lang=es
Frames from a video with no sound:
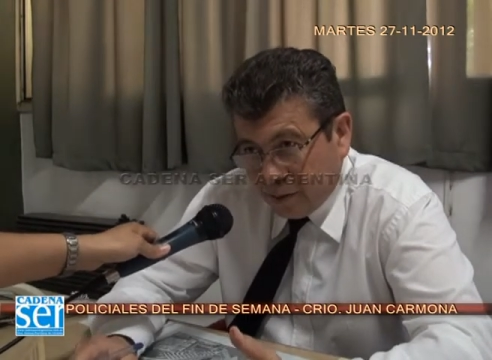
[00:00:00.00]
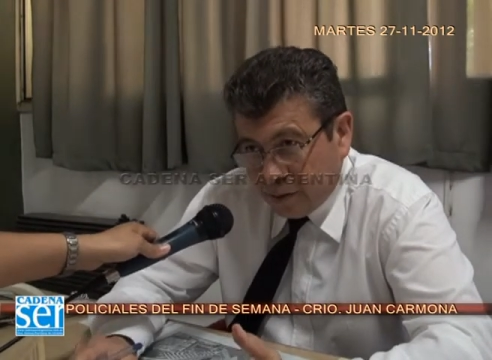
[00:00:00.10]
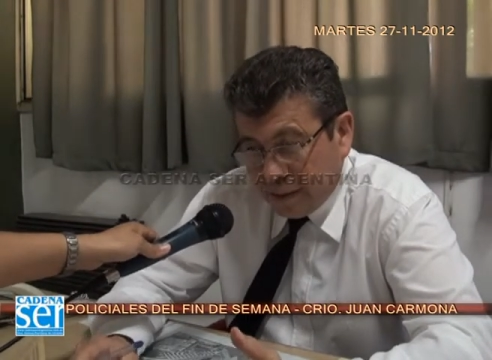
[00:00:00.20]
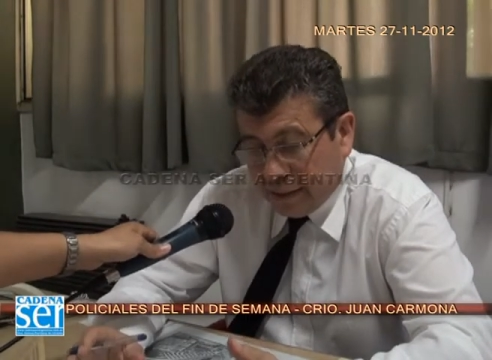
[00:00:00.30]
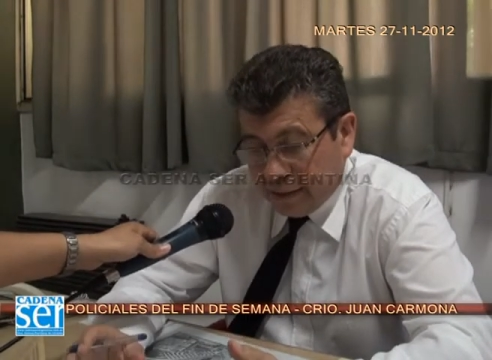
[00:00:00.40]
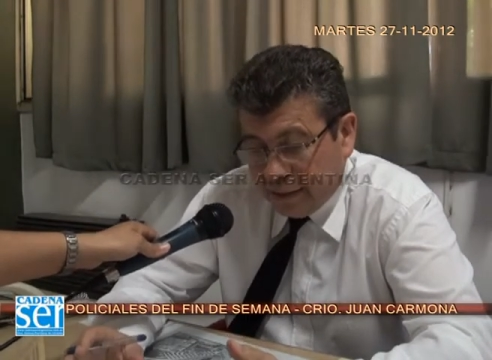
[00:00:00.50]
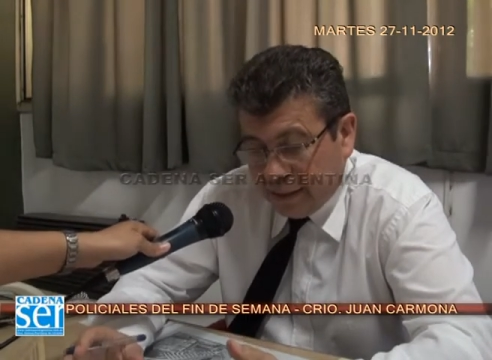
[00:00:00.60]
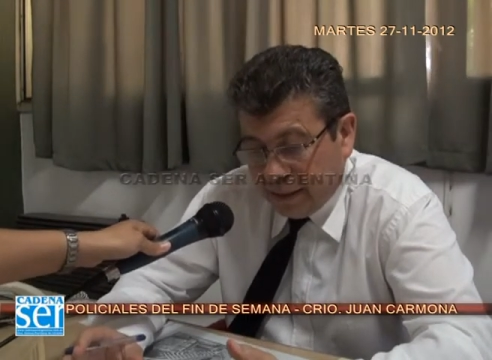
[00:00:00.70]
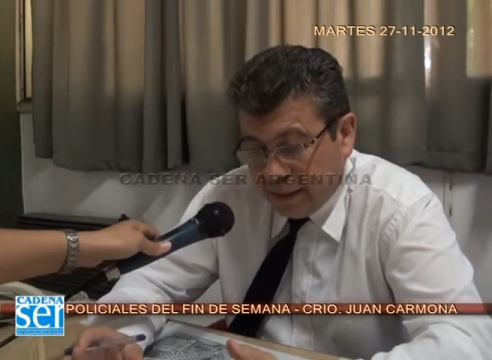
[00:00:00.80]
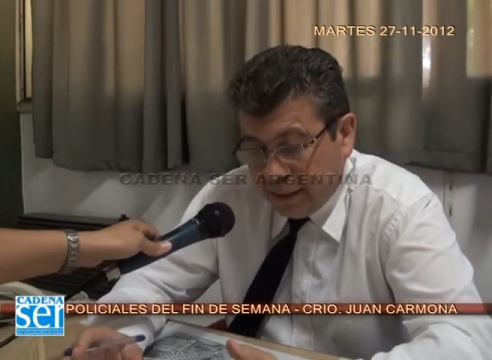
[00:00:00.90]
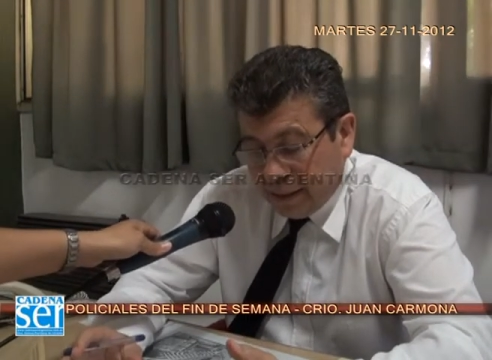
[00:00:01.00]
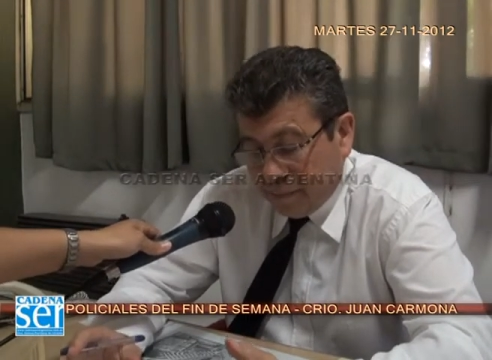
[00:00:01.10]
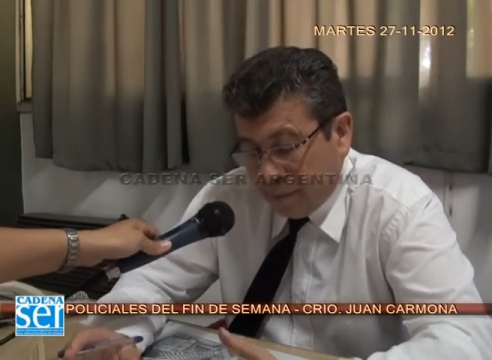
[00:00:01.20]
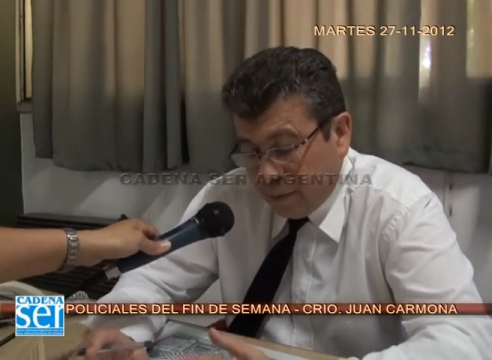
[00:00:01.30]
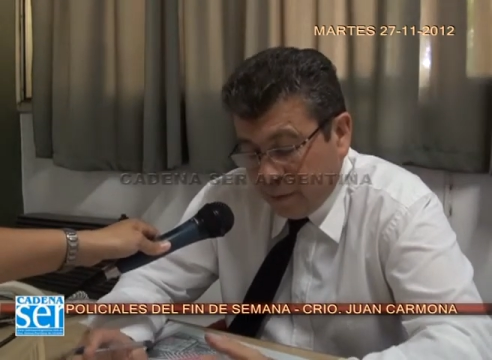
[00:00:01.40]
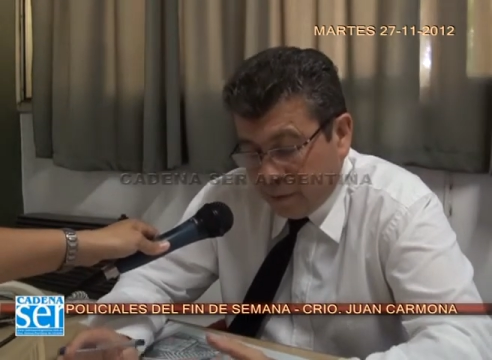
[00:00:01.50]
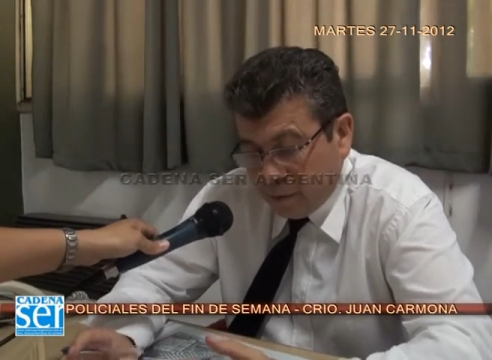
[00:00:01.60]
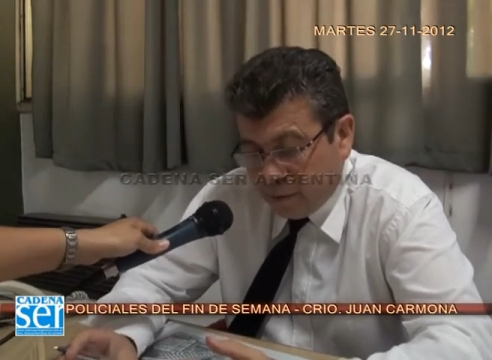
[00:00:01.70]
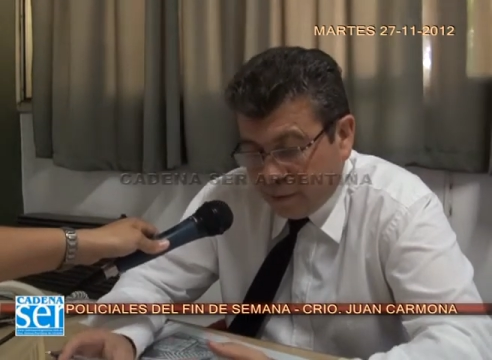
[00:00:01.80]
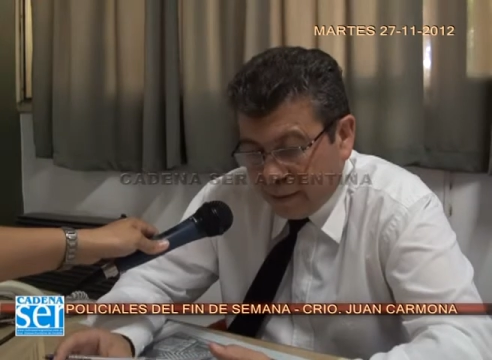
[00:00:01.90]
O sea, es más o menos
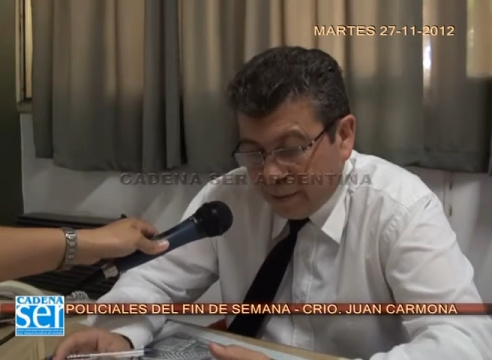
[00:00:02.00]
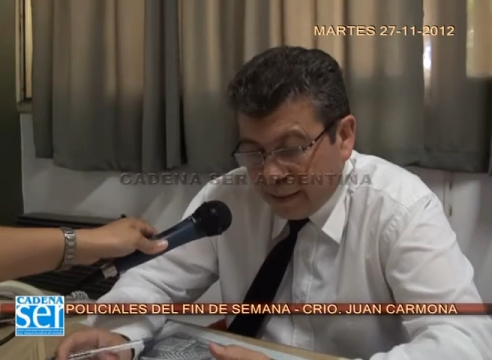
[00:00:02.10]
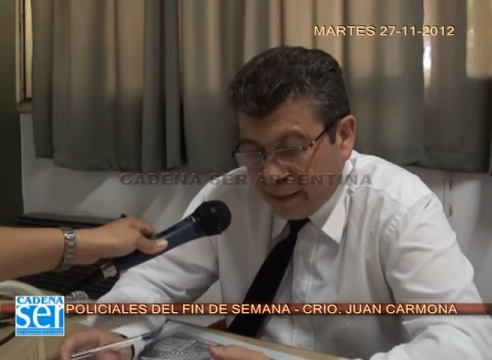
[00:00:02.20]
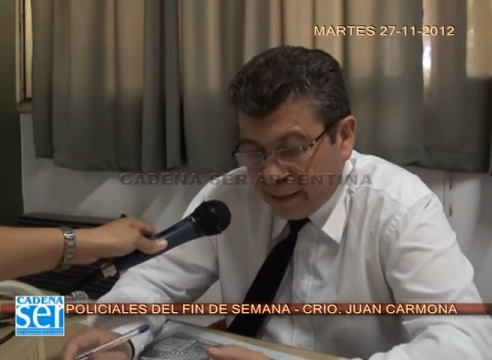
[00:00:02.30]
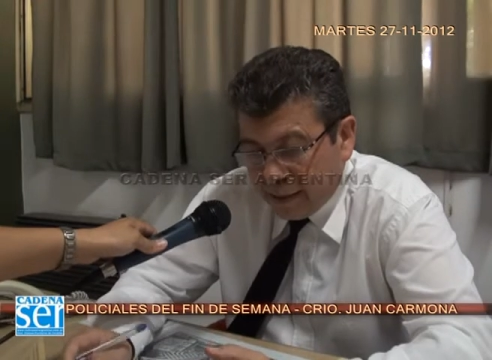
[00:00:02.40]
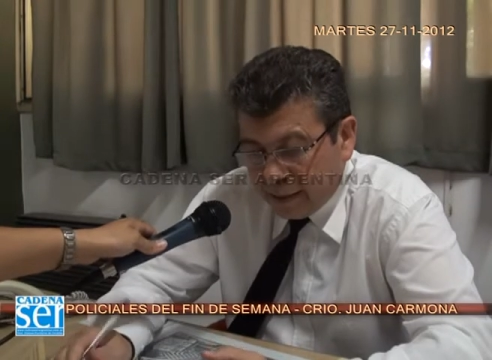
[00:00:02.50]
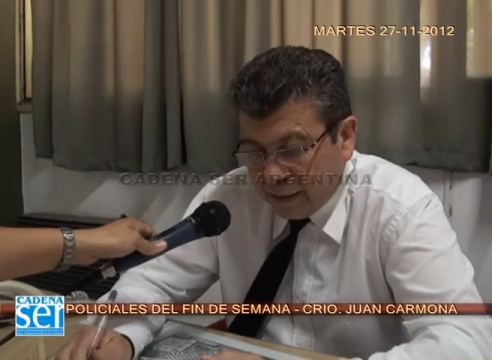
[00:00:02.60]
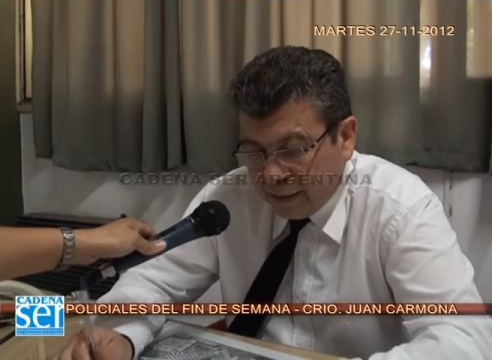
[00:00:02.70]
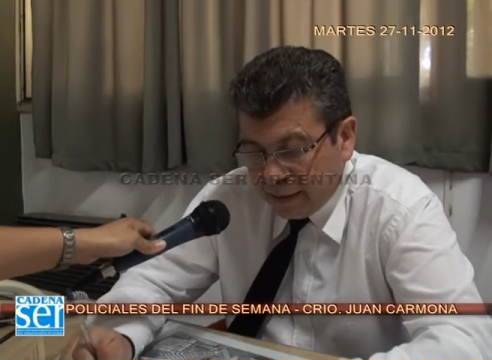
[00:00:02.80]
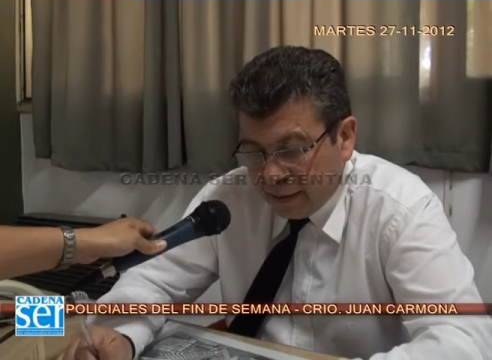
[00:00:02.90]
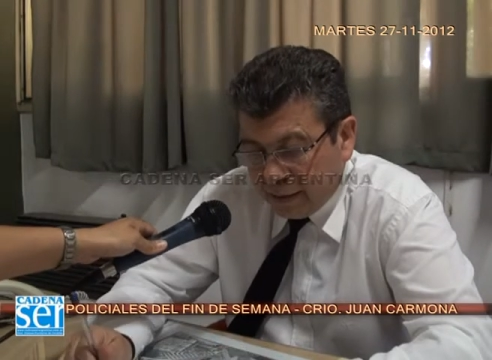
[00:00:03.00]
aproximadamente a las 7.